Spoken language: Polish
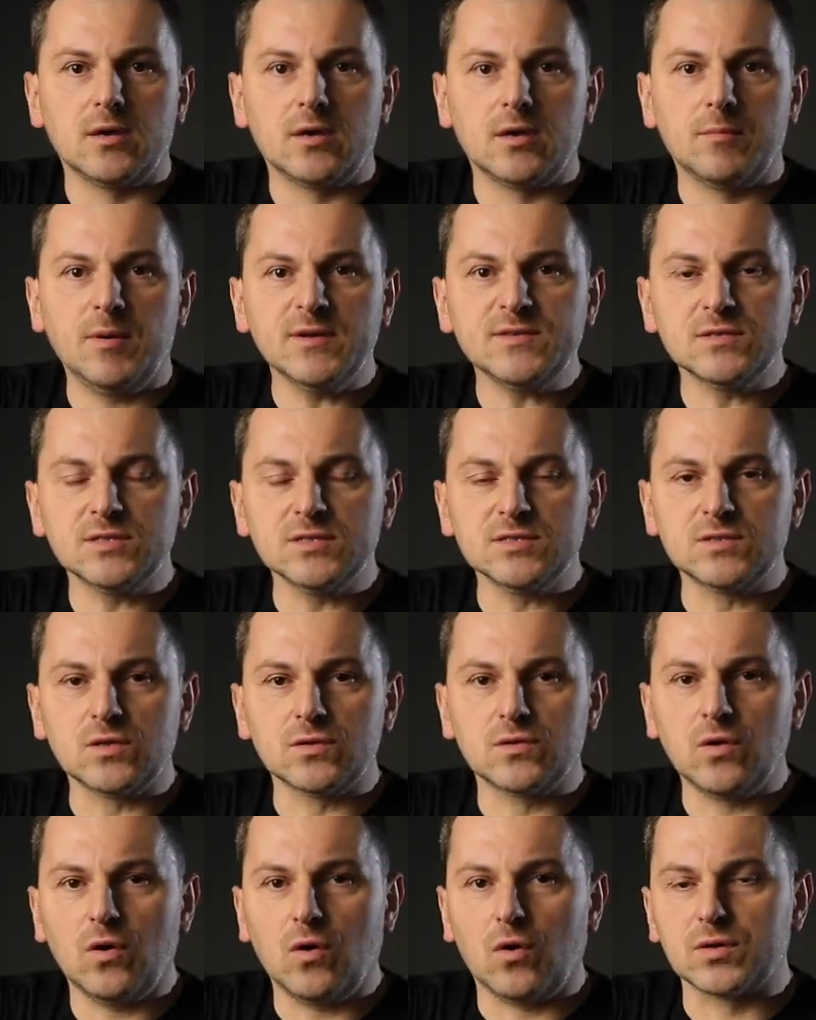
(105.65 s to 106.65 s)
I bardzo często
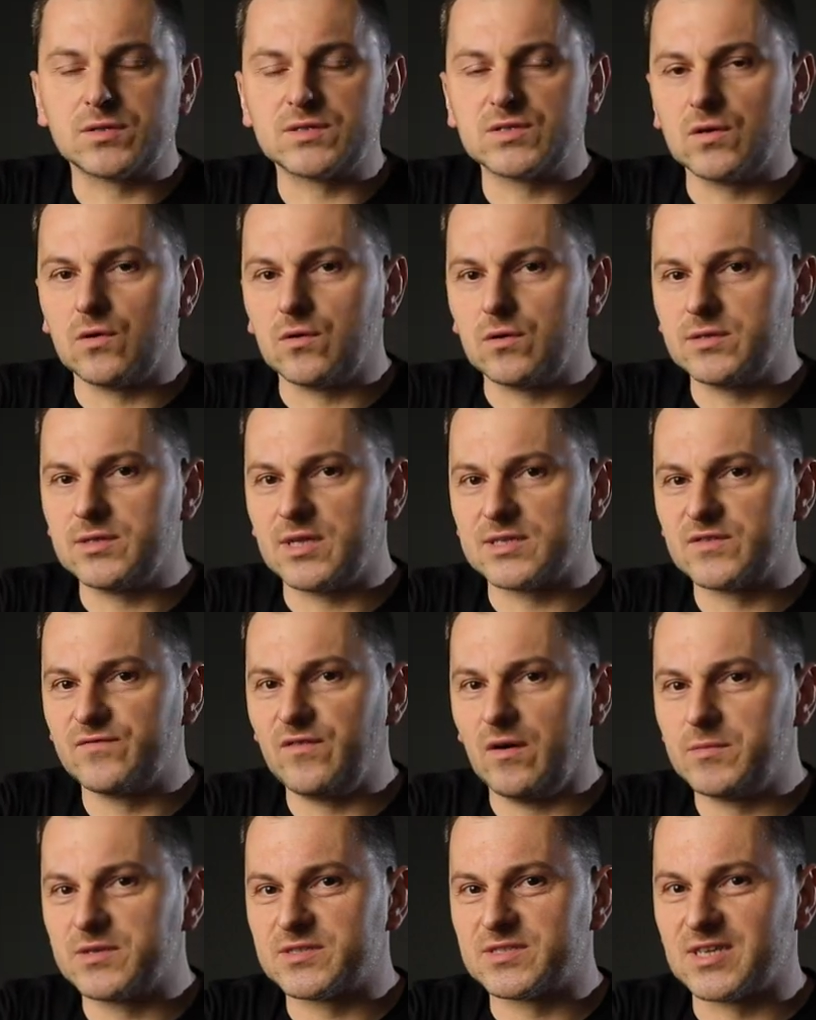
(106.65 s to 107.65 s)
to, co
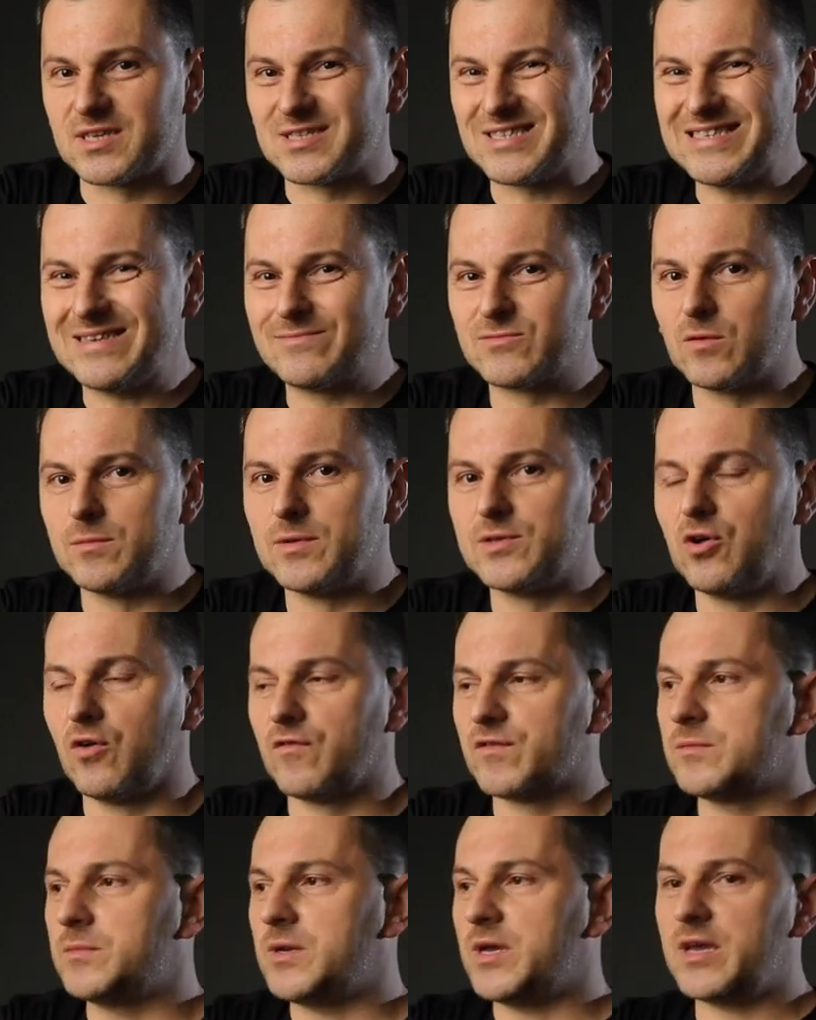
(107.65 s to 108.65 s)
nazywamy zdarzeniem
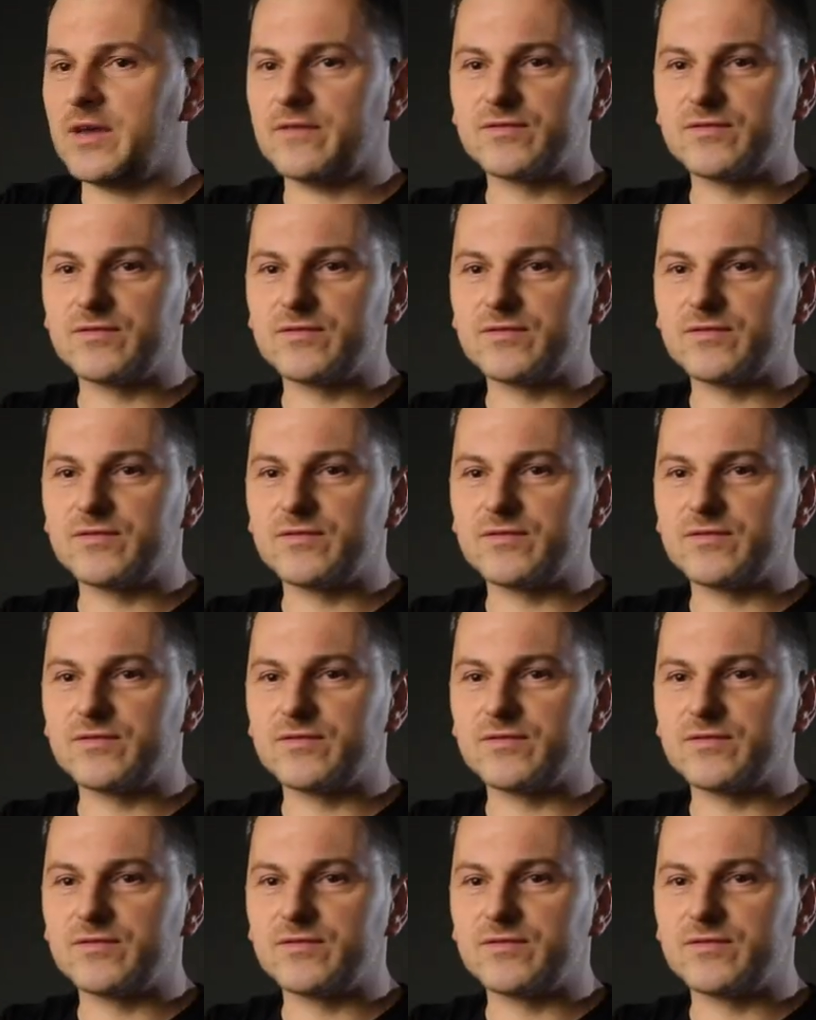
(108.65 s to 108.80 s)
domenowym,